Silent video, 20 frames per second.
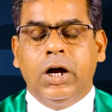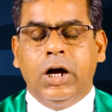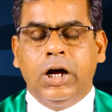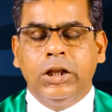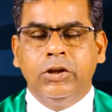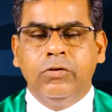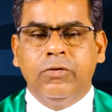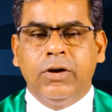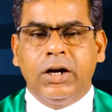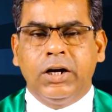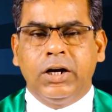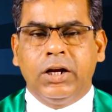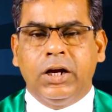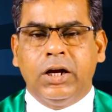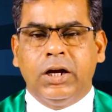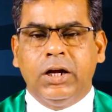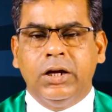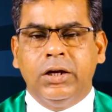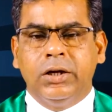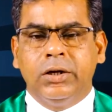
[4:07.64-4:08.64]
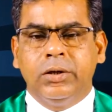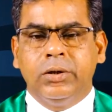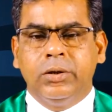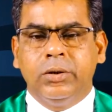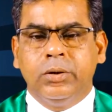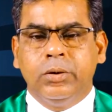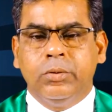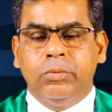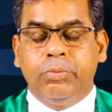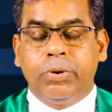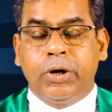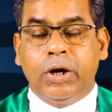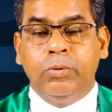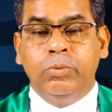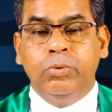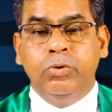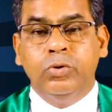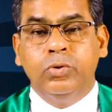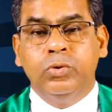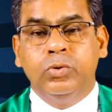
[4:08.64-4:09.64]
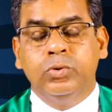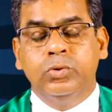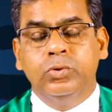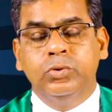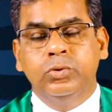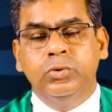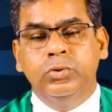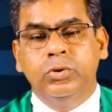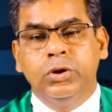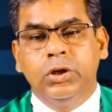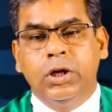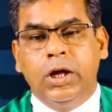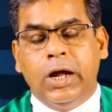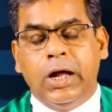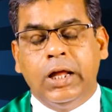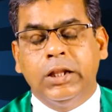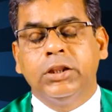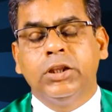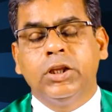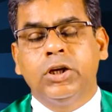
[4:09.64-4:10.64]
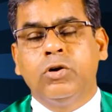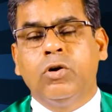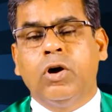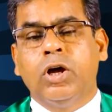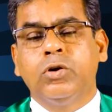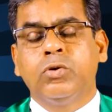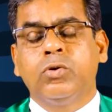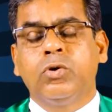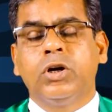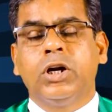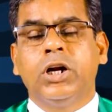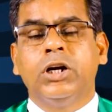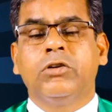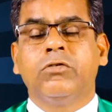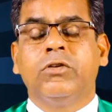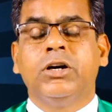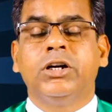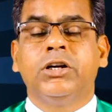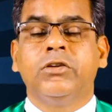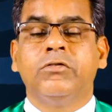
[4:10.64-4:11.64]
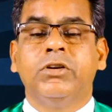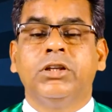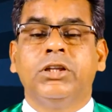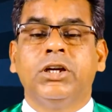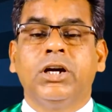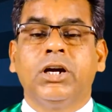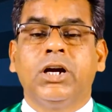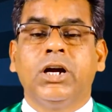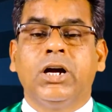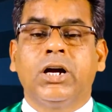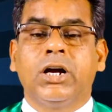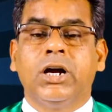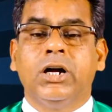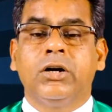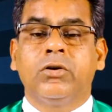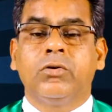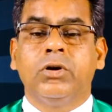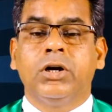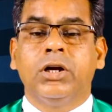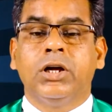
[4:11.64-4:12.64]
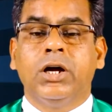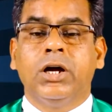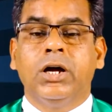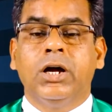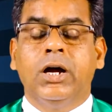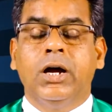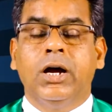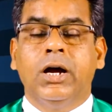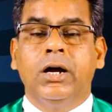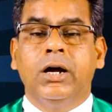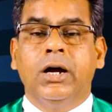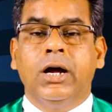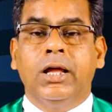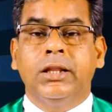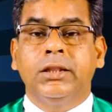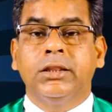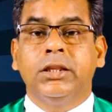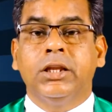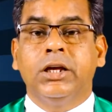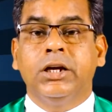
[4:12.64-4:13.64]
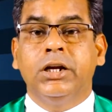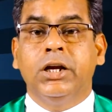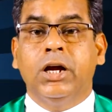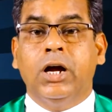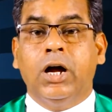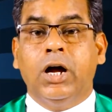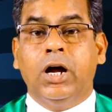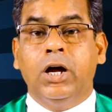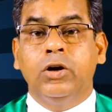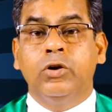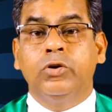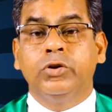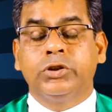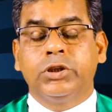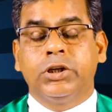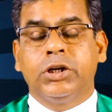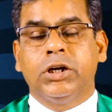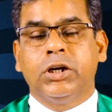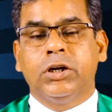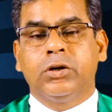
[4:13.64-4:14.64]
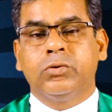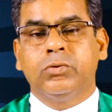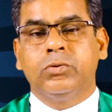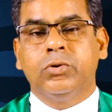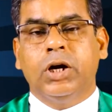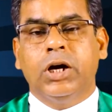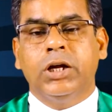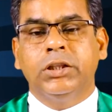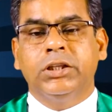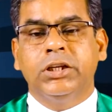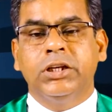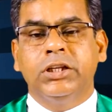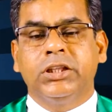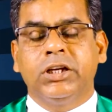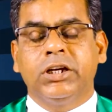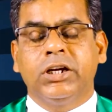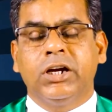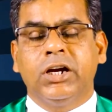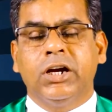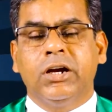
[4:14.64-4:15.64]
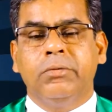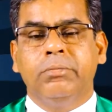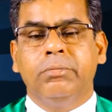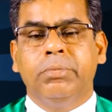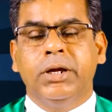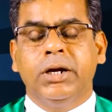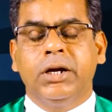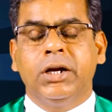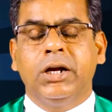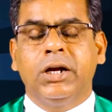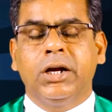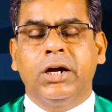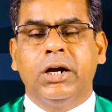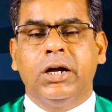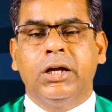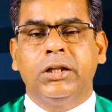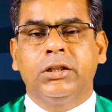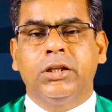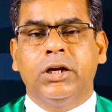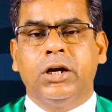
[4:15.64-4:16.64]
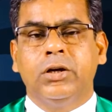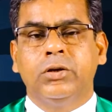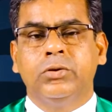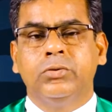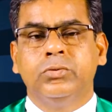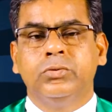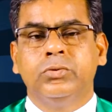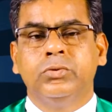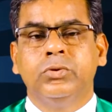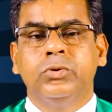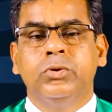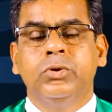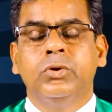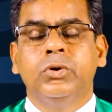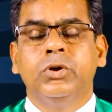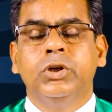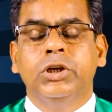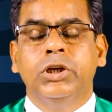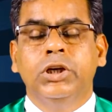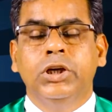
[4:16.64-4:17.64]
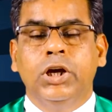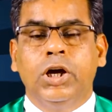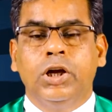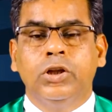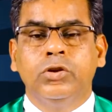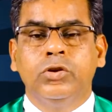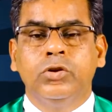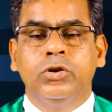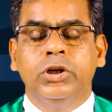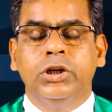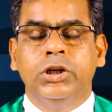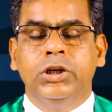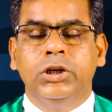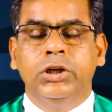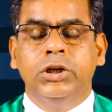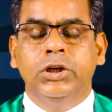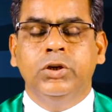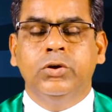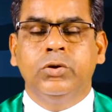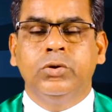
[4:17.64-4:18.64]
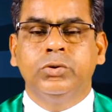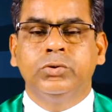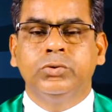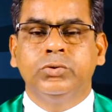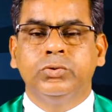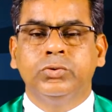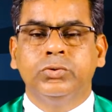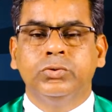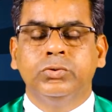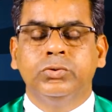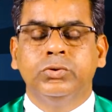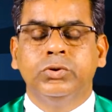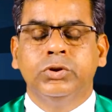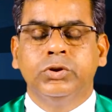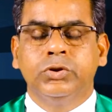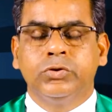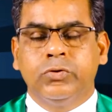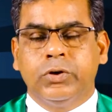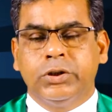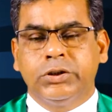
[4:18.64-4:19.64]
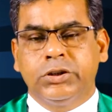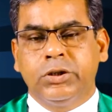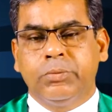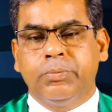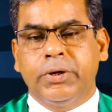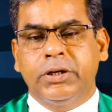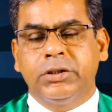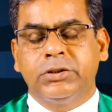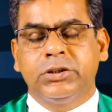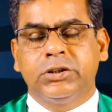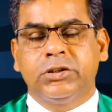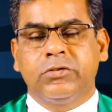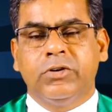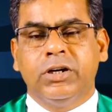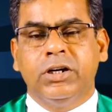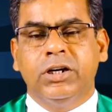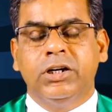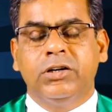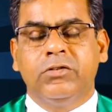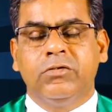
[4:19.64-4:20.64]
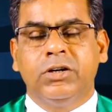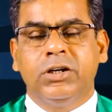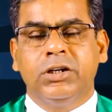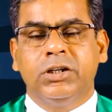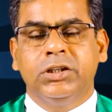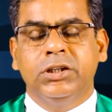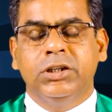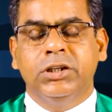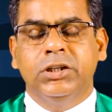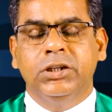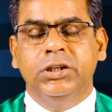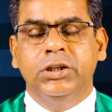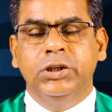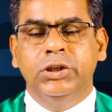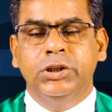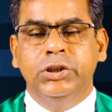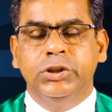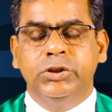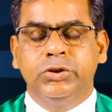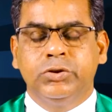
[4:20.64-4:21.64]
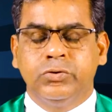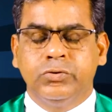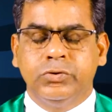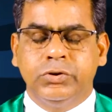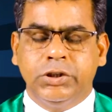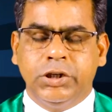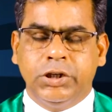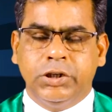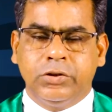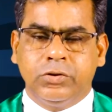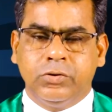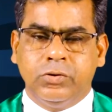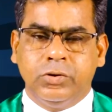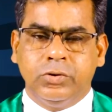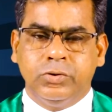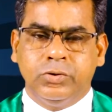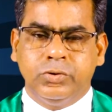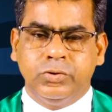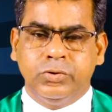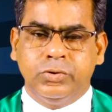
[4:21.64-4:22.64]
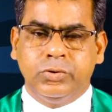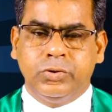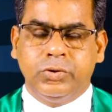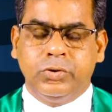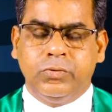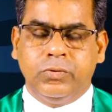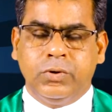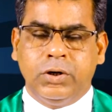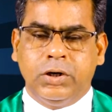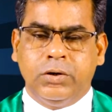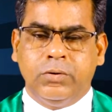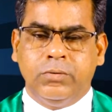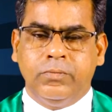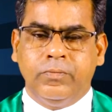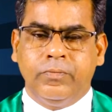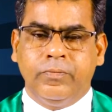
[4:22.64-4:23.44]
అందువలన ప్రభు అందరూ అనుకున్నటువంటి విధంగా కాకుండా అందరి ఆలోచనలకు అతీతంగా భిన్నంగా తాను ఈ అంధుని ఈరోజు స్వస్థపరచటం అనేటువంటిది ఈ సువిశేషంలో చూస్తూ ఉన్నాం